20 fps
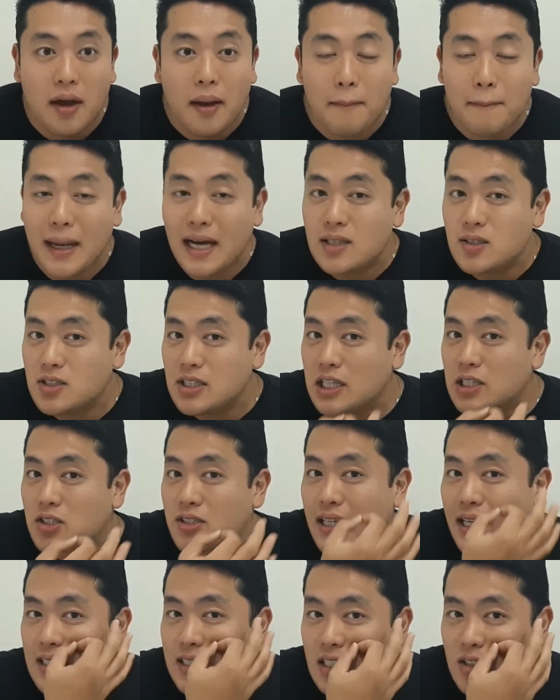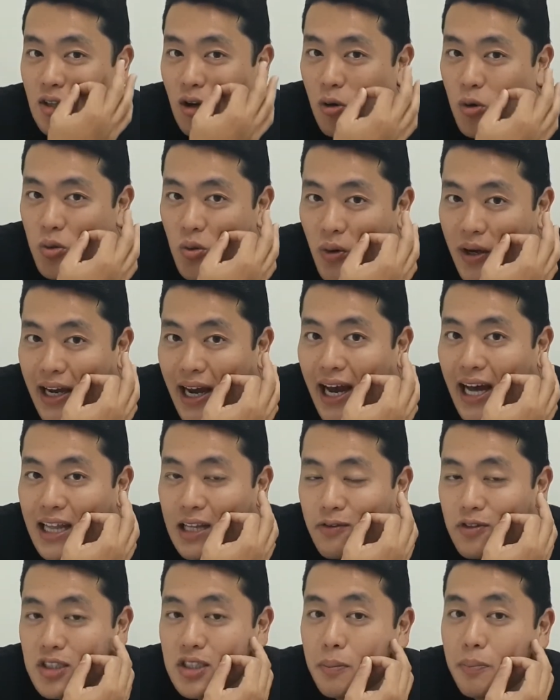mas isso nessa né, só
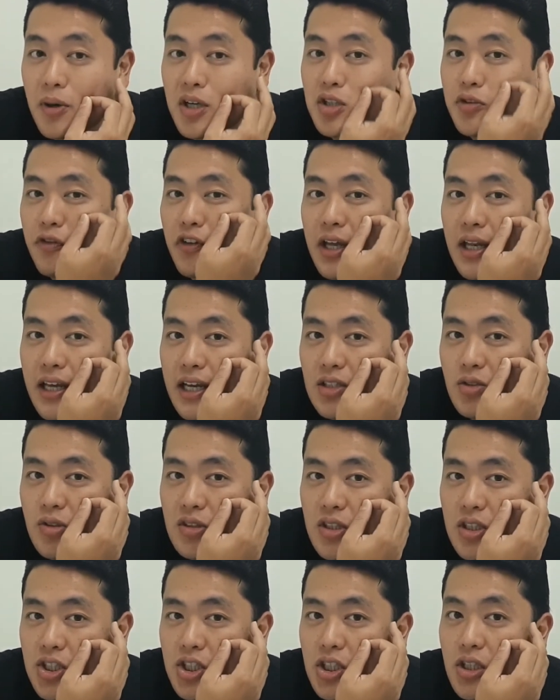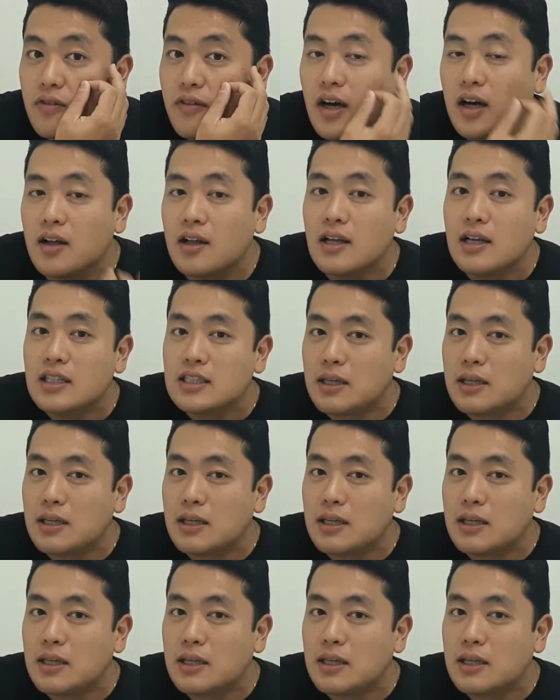cutucada, você pode ferir a sua gengiva,